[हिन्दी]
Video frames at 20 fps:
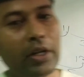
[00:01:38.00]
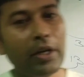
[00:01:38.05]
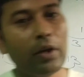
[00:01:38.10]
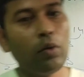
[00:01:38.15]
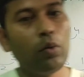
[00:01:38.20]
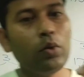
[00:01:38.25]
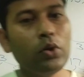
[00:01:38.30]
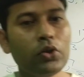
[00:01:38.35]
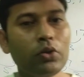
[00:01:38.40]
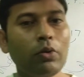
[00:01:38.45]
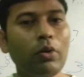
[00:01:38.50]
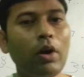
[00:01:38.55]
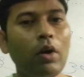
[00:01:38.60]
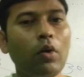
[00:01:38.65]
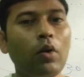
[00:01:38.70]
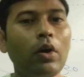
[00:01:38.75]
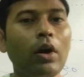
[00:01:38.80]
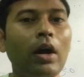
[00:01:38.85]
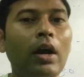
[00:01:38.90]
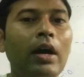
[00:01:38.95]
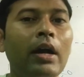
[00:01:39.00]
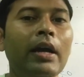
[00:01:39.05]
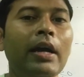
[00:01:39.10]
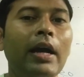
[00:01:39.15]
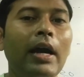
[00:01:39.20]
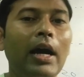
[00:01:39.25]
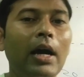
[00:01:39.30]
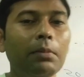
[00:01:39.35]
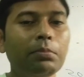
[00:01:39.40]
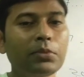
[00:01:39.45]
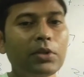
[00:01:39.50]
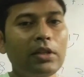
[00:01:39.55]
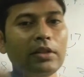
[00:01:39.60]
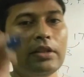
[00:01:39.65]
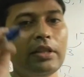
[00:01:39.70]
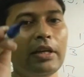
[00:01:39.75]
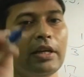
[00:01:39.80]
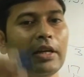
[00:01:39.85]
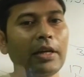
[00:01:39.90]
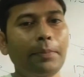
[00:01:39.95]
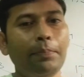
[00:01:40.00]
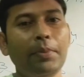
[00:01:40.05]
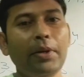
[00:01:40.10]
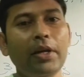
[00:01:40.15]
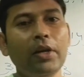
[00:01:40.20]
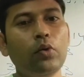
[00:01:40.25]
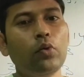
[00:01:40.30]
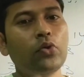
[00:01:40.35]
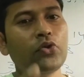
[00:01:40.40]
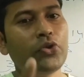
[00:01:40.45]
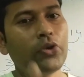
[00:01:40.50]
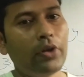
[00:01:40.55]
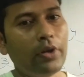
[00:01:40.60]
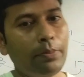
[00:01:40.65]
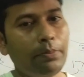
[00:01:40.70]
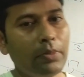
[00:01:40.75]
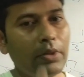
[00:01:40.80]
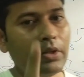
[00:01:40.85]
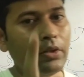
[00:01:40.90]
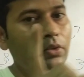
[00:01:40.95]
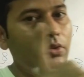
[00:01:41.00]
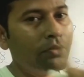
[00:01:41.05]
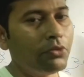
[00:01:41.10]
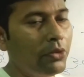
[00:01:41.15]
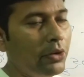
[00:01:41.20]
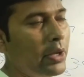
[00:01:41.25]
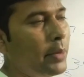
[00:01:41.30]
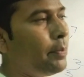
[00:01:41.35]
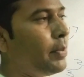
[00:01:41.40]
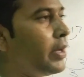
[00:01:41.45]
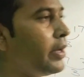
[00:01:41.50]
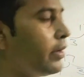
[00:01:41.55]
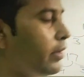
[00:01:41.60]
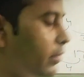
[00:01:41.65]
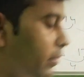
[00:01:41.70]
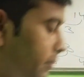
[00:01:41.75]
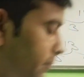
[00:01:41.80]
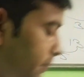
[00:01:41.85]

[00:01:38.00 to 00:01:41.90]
क्लियर हो चुका होगा अब चलते हैं अपने क्वेश्चन नंबर थ्री पे